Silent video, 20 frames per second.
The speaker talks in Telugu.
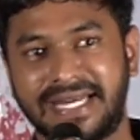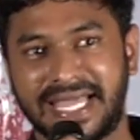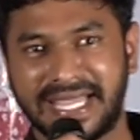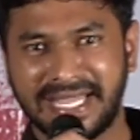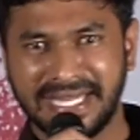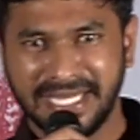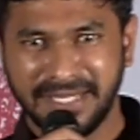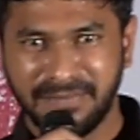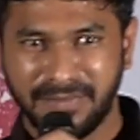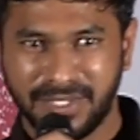
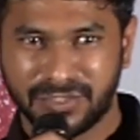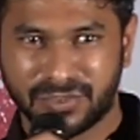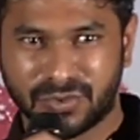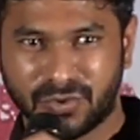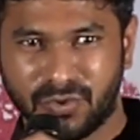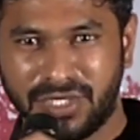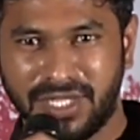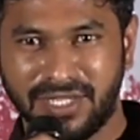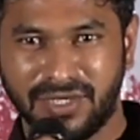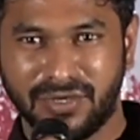డైలీ మీ
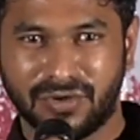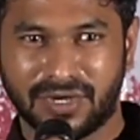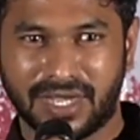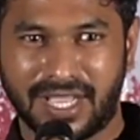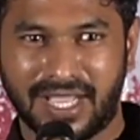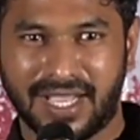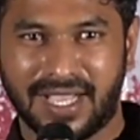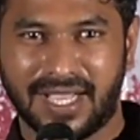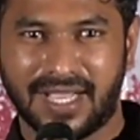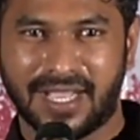షూటింగ్
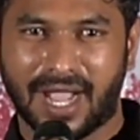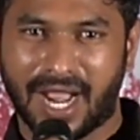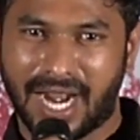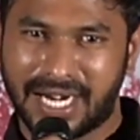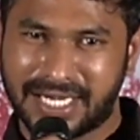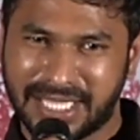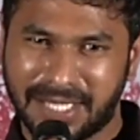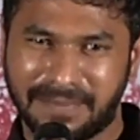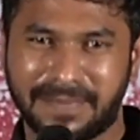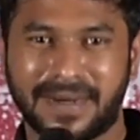ఒక
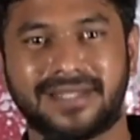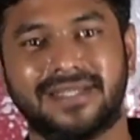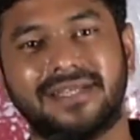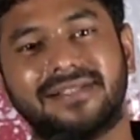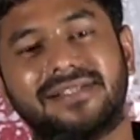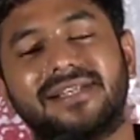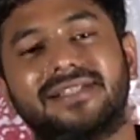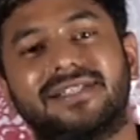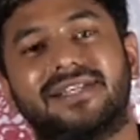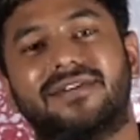
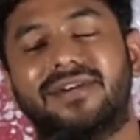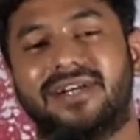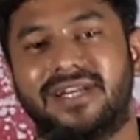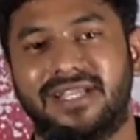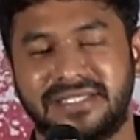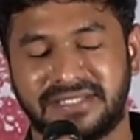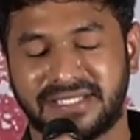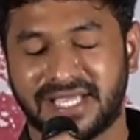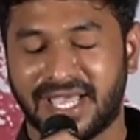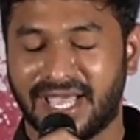ఆర్తాపార్తా
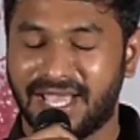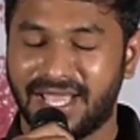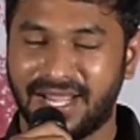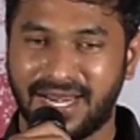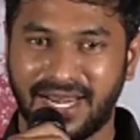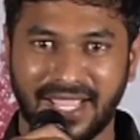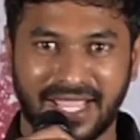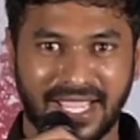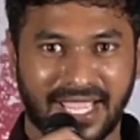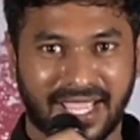చేసామండి
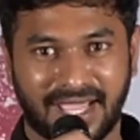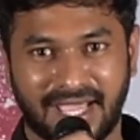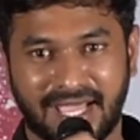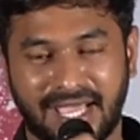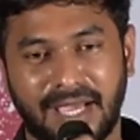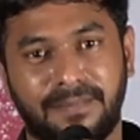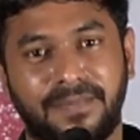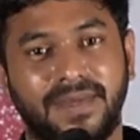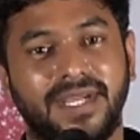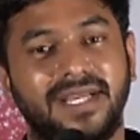చాలా
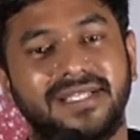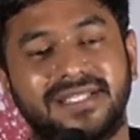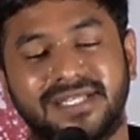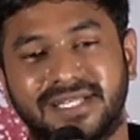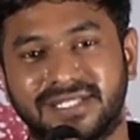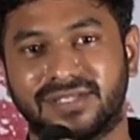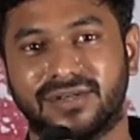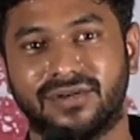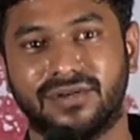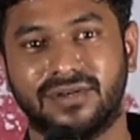హ్యాపీగా
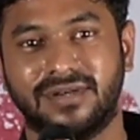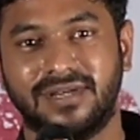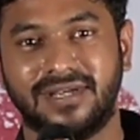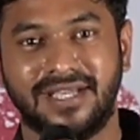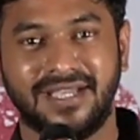చేసాం